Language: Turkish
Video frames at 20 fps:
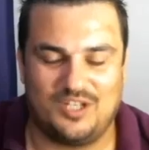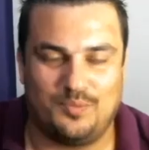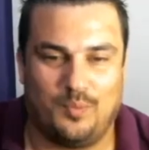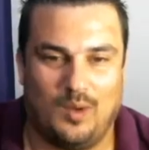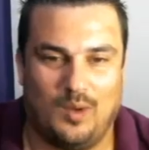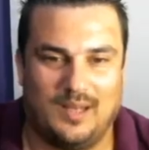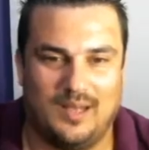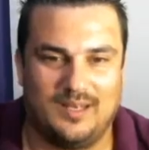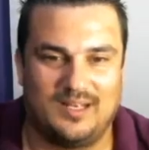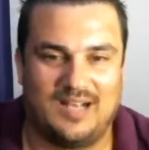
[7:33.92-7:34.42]

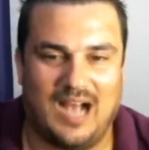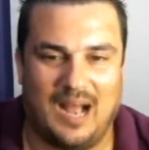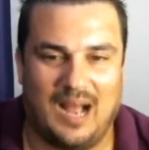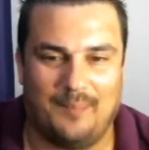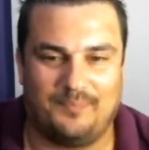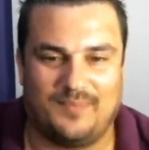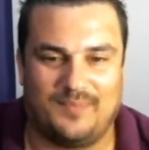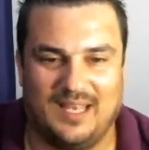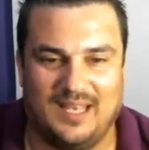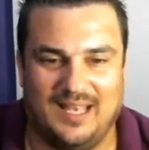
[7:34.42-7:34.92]
puanı
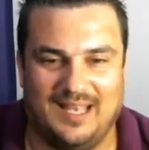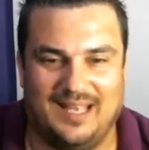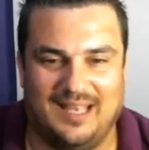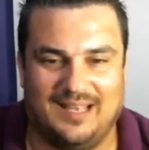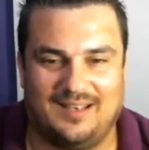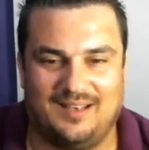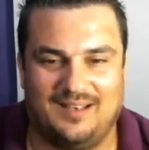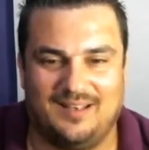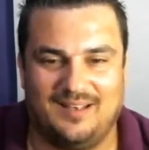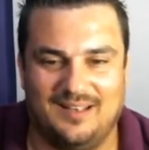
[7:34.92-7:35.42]
kaptık.
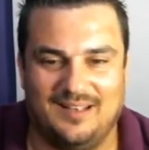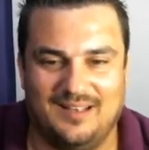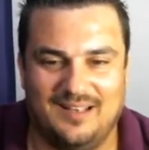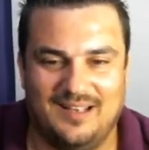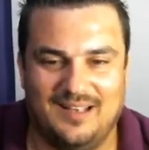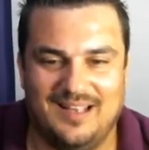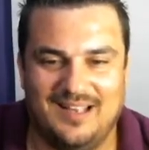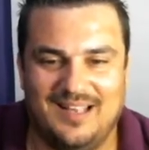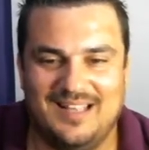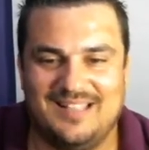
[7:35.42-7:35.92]

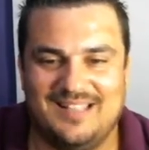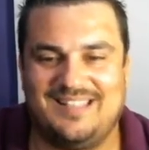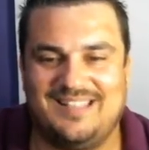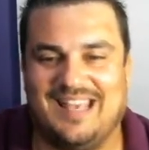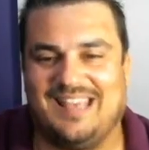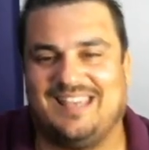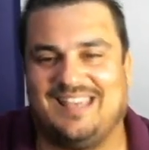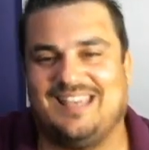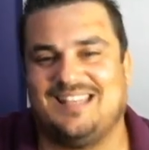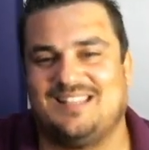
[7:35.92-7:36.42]

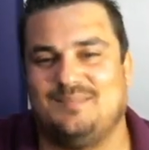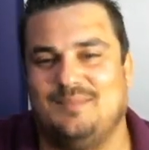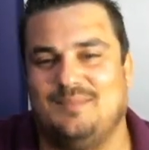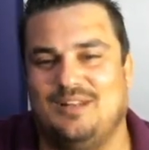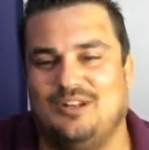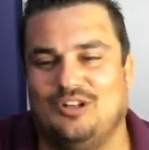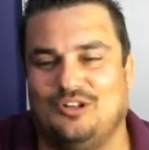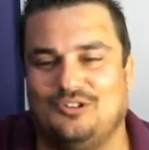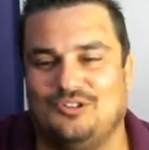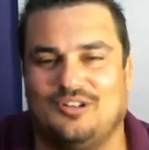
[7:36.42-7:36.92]
8
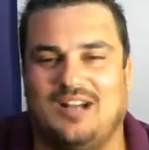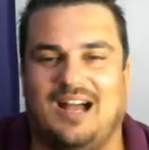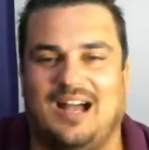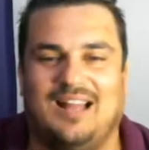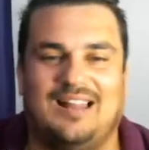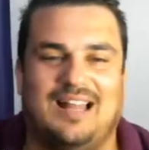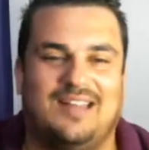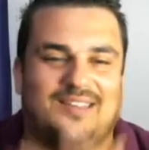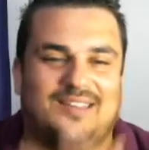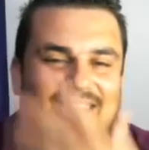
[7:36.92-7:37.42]
milyonluk
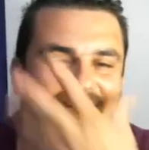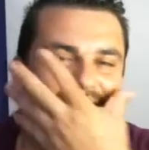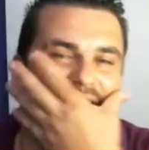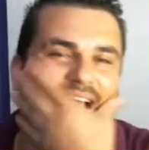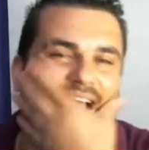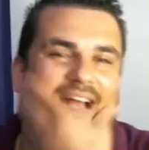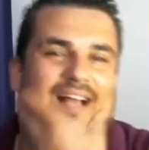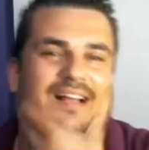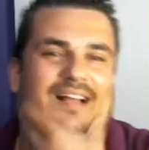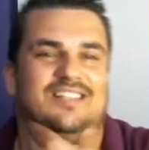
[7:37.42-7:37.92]
Haaland'ı
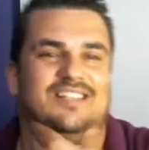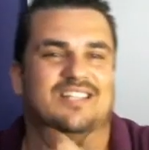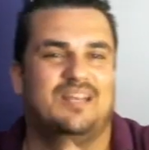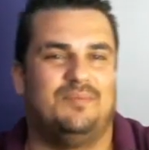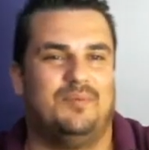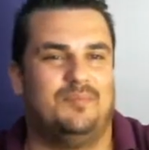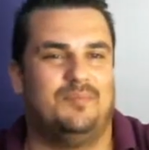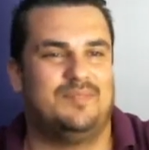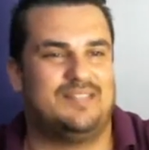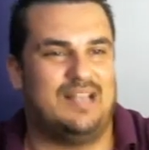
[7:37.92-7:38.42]
da
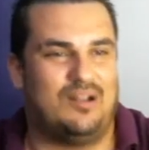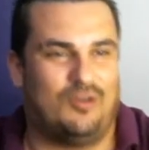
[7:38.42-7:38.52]
cebimize